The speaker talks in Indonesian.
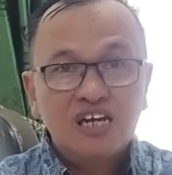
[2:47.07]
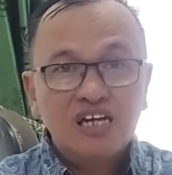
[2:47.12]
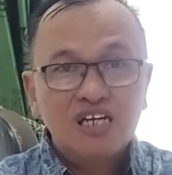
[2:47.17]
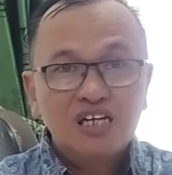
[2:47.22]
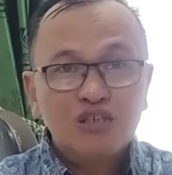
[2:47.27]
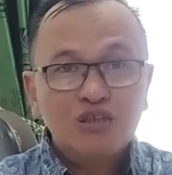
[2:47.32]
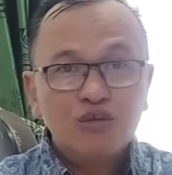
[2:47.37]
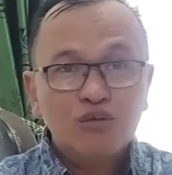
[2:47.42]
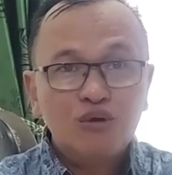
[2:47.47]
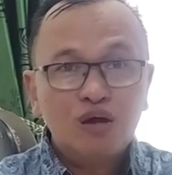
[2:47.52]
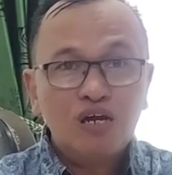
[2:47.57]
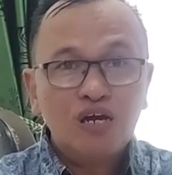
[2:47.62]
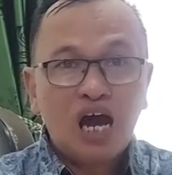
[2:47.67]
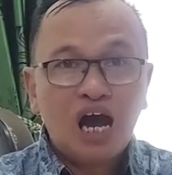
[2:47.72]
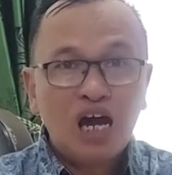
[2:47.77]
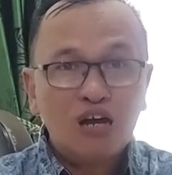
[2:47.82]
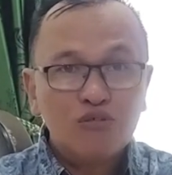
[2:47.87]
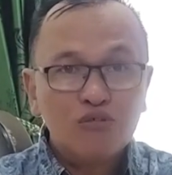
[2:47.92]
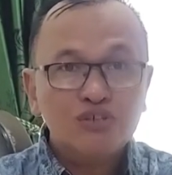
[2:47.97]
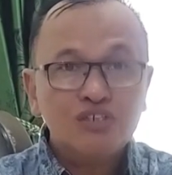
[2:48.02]
itu
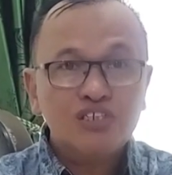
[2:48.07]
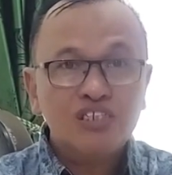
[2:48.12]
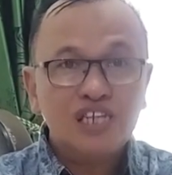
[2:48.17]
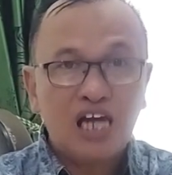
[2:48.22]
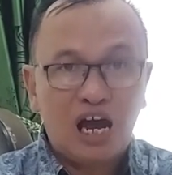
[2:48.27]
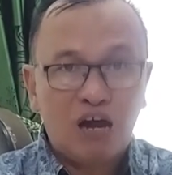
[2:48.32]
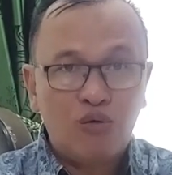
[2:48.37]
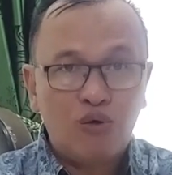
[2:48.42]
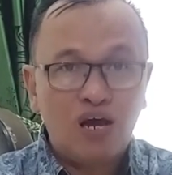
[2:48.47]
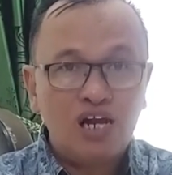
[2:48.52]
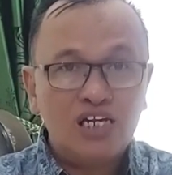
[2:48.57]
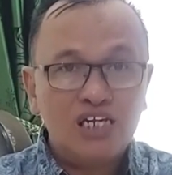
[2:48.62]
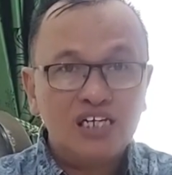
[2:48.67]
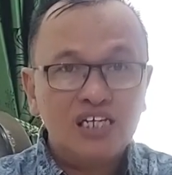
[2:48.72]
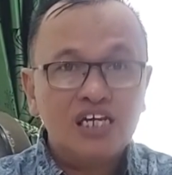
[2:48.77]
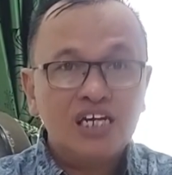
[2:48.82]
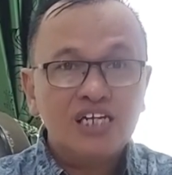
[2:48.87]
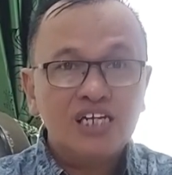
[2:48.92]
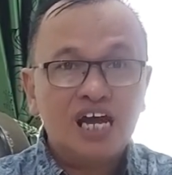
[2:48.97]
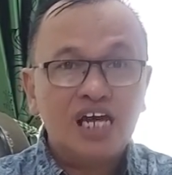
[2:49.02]
harus diawali
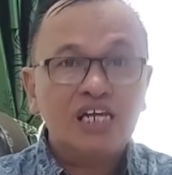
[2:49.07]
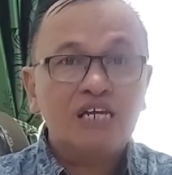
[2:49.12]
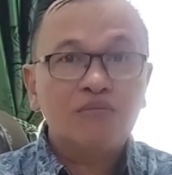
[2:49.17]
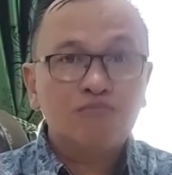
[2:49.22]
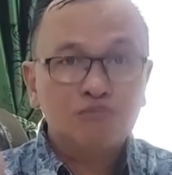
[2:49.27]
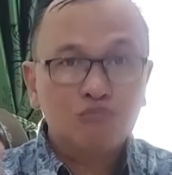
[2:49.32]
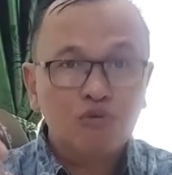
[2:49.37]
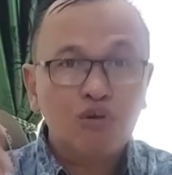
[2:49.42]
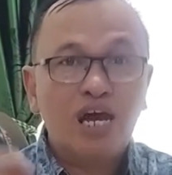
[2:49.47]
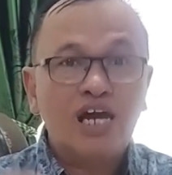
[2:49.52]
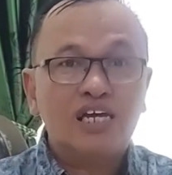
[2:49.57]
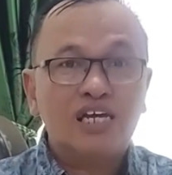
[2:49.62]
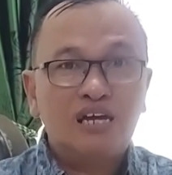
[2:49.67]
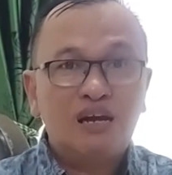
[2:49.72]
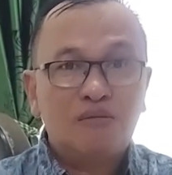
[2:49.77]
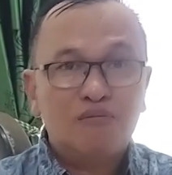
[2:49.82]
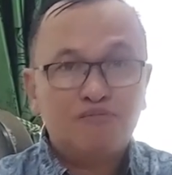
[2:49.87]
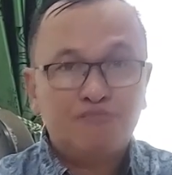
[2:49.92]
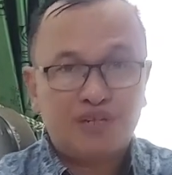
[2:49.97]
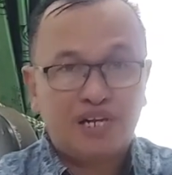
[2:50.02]
dari mulai
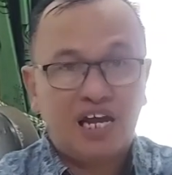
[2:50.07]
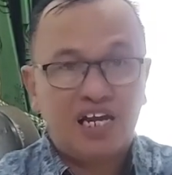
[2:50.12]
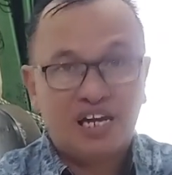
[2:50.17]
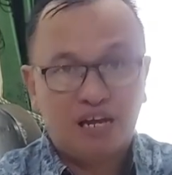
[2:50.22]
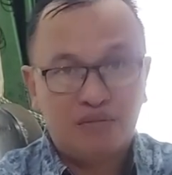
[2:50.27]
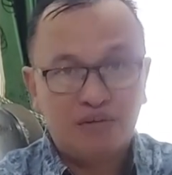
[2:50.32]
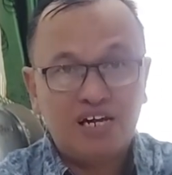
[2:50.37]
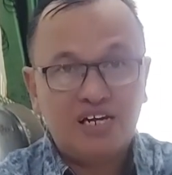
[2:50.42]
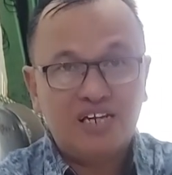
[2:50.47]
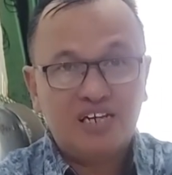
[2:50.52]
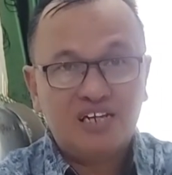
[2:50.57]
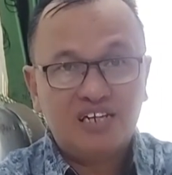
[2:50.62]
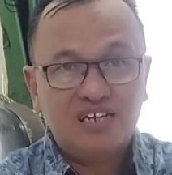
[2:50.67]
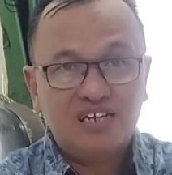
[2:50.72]
penanaman.